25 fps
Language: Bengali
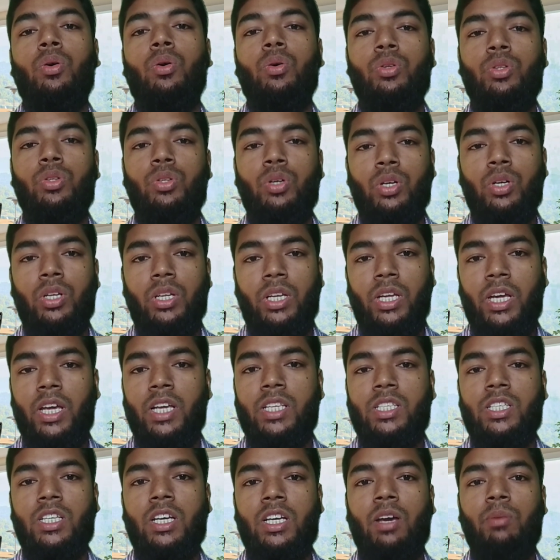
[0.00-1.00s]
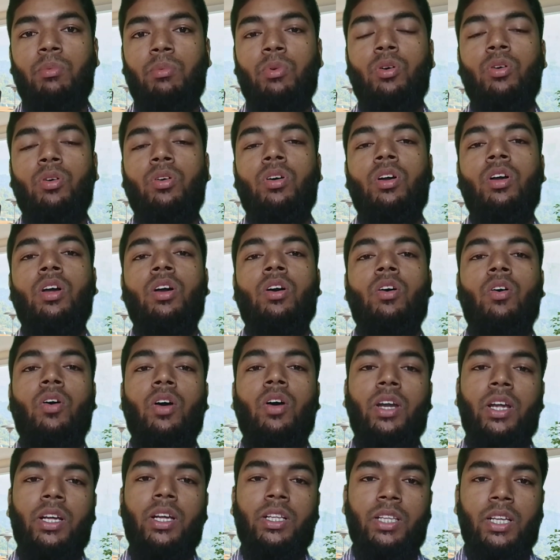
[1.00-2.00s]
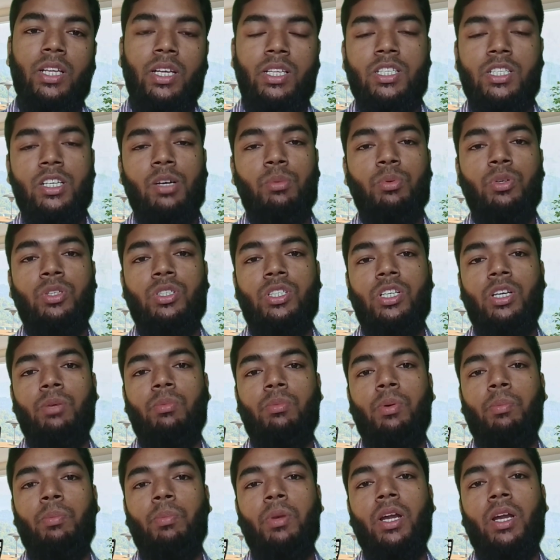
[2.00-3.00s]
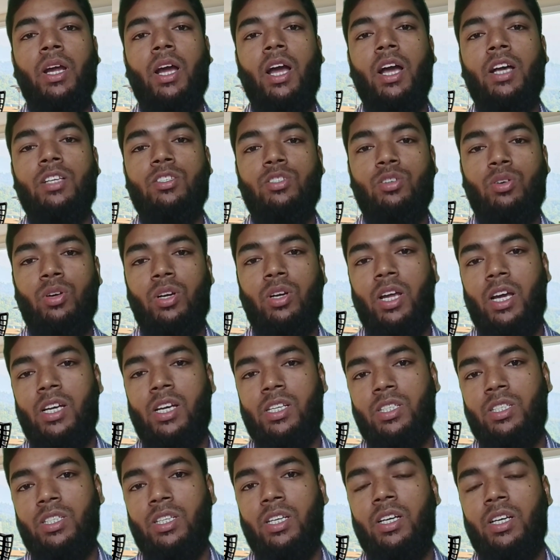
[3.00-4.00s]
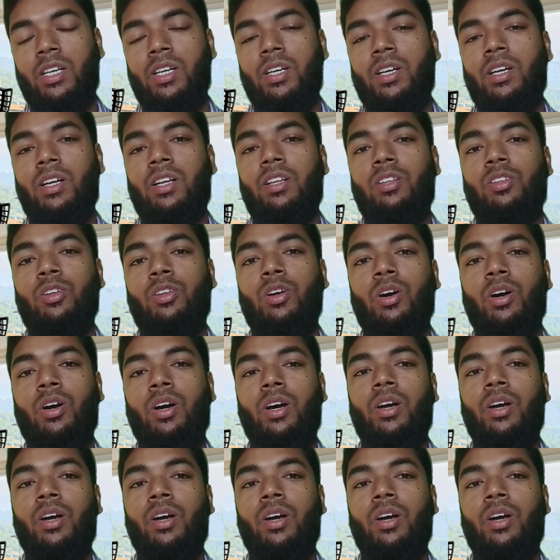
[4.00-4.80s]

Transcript: উদ্যোগ নিয়েছে এবং অনেক দিন যাবৎ সেই ব্যাপারে কাজ করে আসছে তো